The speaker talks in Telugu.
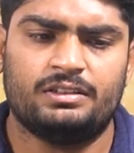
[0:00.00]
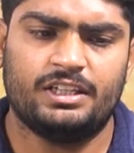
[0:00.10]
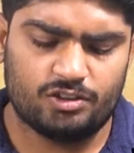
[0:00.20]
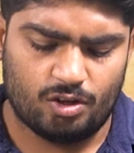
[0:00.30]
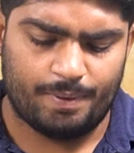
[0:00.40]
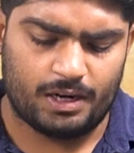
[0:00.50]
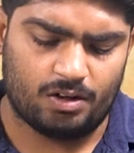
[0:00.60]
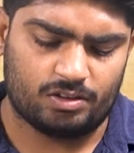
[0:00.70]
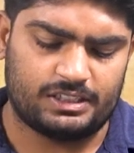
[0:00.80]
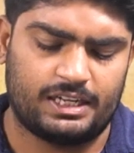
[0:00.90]
దీంతో
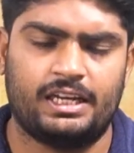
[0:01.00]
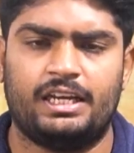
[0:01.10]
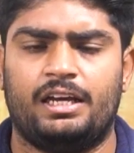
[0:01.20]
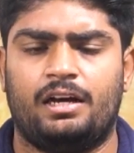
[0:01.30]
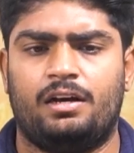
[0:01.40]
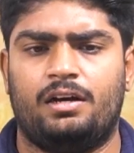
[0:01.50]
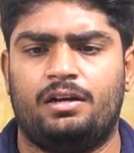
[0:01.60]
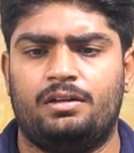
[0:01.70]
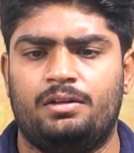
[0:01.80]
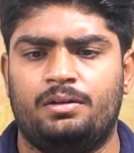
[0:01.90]
పాటుగా ఒకసారి
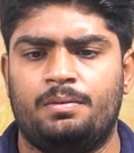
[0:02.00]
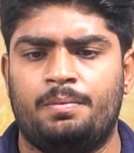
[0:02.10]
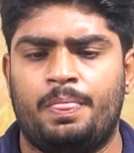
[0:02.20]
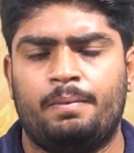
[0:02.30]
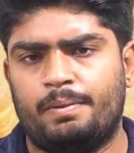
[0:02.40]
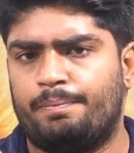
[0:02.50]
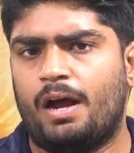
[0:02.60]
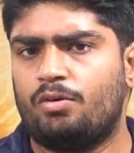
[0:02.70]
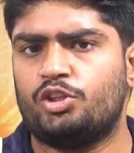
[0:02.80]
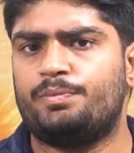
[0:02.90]
మీరు
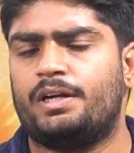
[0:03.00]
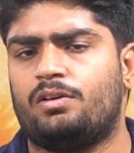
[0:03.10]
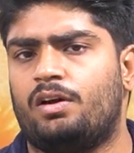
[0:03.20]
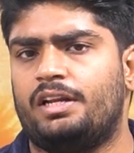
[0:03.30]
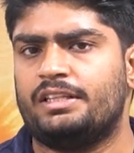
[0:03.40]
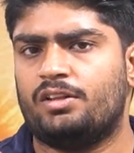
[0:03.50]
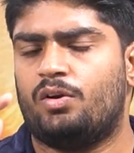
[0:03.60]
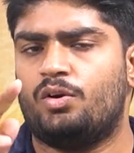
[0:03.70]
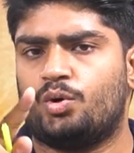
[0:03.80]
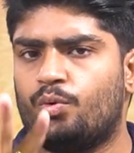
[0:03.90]
బాగా గుర్తుపెట్టుకోవాలి
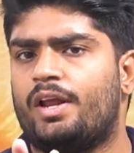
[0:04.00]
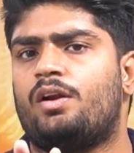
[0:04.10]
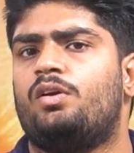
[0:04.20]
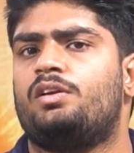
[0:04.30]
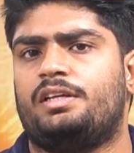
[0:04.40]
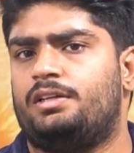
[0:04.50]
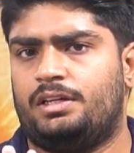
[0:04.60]
ఇందులో డ్యూయల్ రోల్